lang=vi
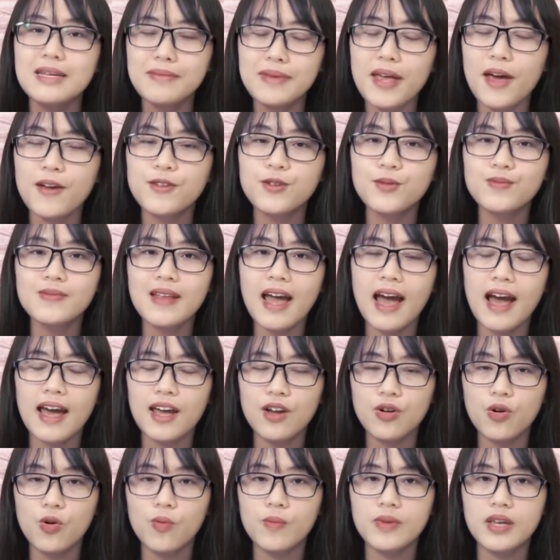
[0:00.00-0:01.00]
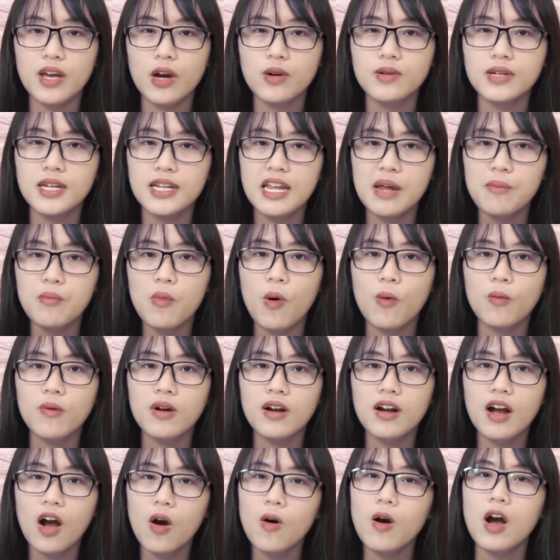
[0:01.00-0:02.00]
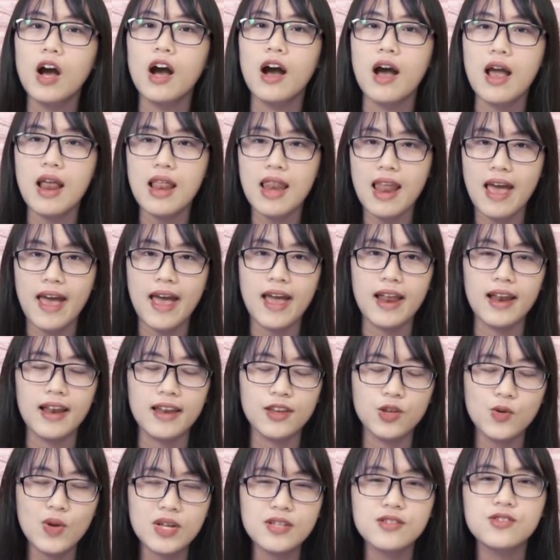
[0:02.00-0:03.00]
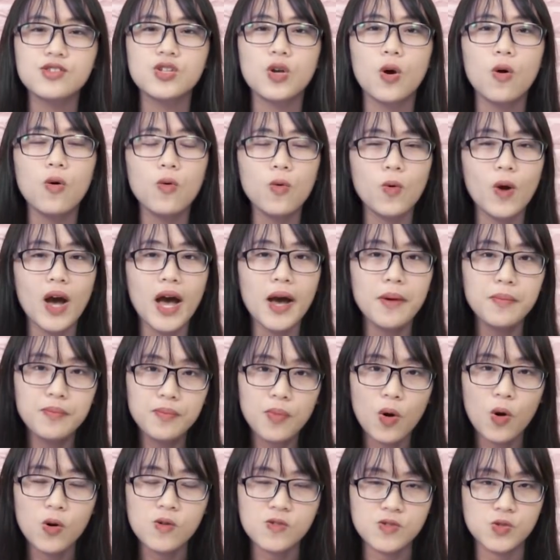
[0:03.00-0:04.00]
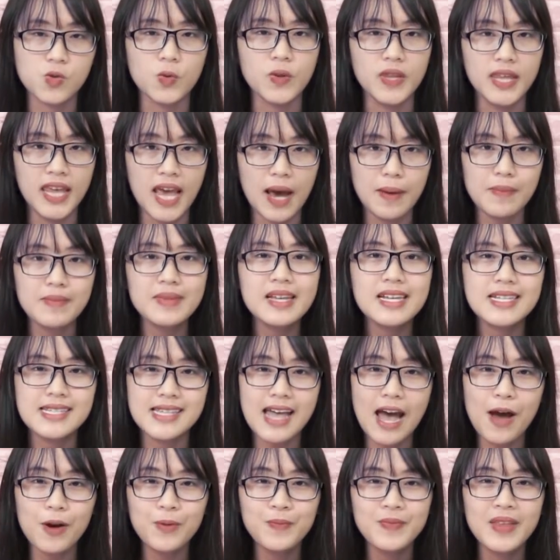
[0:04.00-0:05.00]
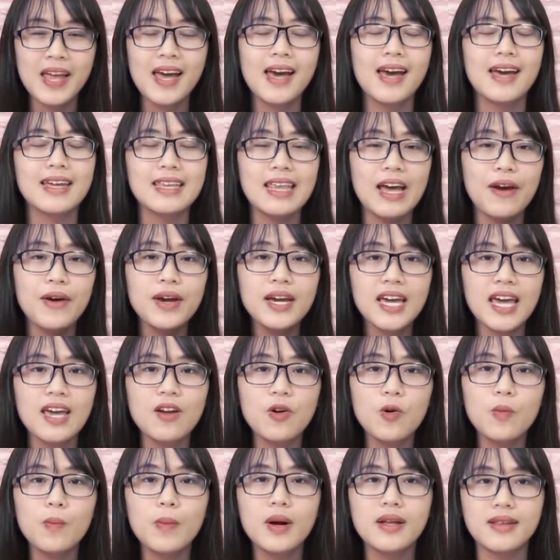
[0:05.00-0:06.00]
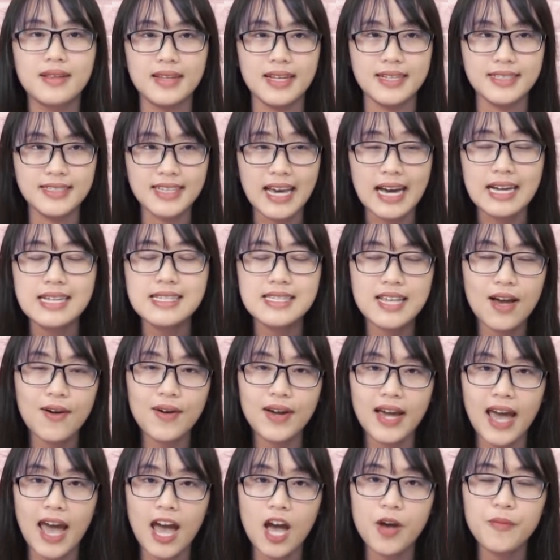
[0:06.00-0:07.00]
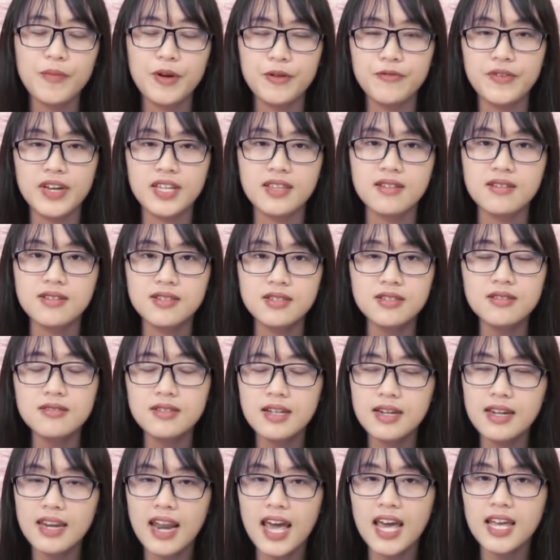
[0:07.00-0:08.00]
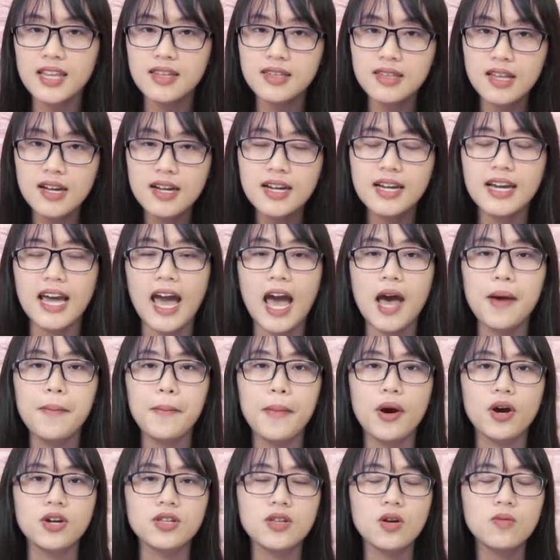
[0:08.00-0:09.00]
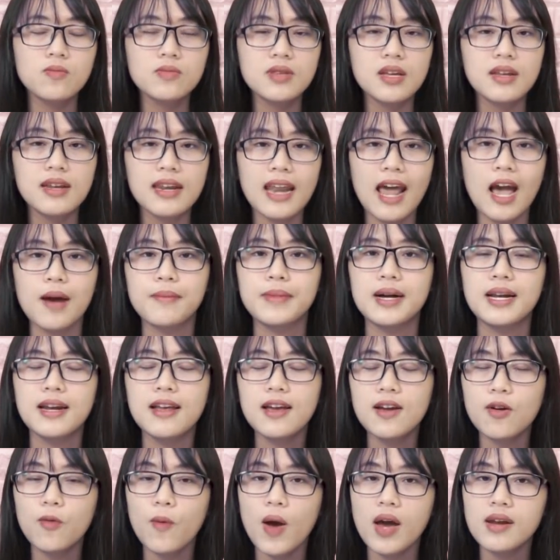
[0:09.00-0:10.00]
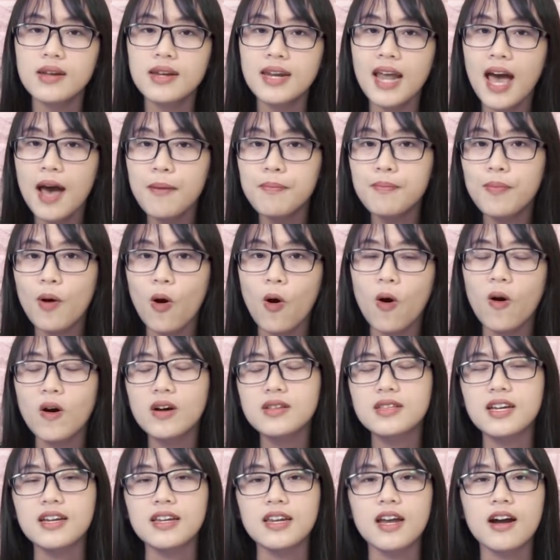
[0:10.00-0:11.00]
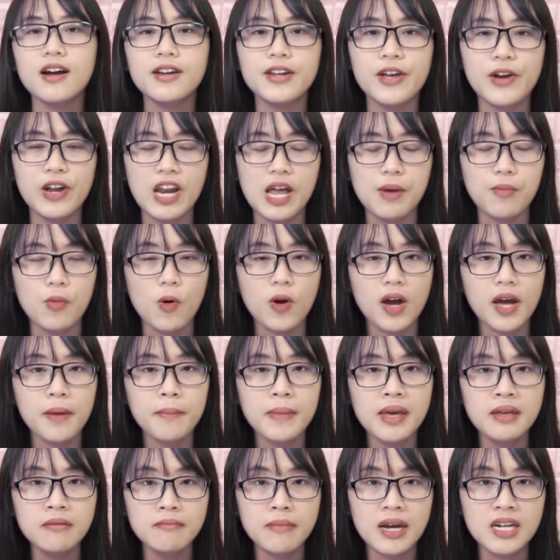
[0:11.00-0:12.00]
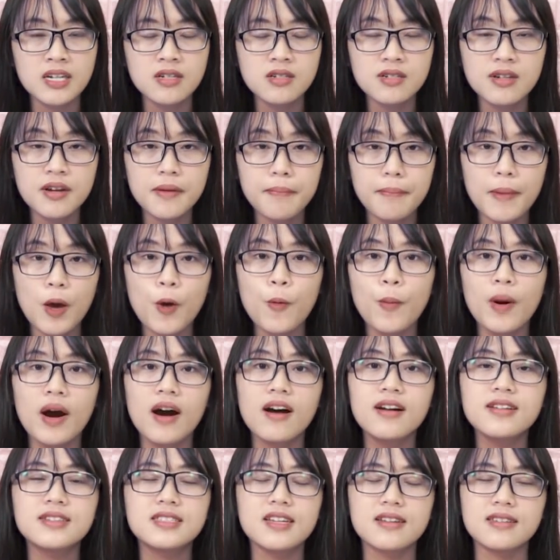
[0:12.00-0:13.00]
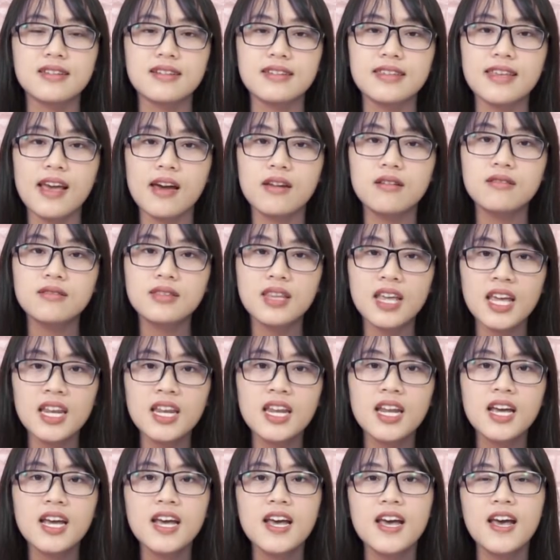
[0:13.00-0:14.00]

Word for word: Tiếp theo chúng ta hãy cùng nhau đi đến một câu hỏi là doanh số của Apple sụt giảm thì sao? Theo ý kiến của mình thì chẳng sao cả bởi vì từ trước đến nay tất cả mọi thông tin nào mà liên quan đến Apple thì nó đều là một cái miếng bánh rất béo bở cho những nhà đưa tin